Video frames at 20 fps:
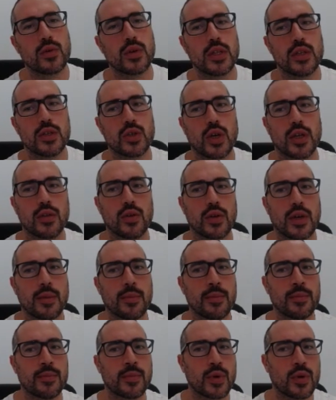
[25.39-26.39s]
quindi
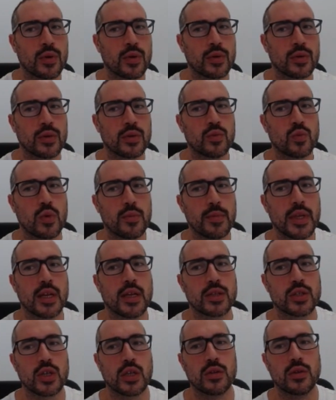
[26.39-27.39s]
giocatore con
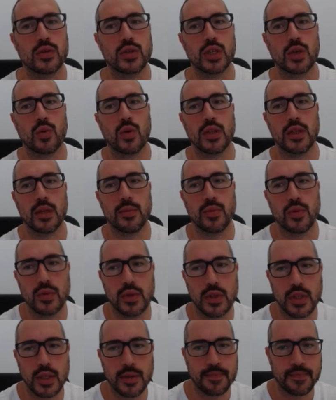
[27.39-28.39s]
2150
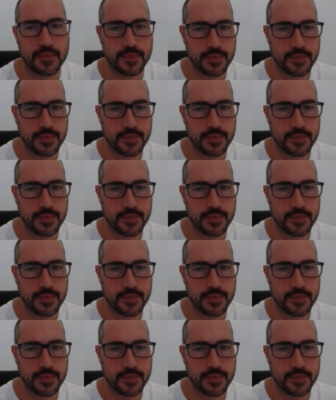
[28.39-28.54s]
punti.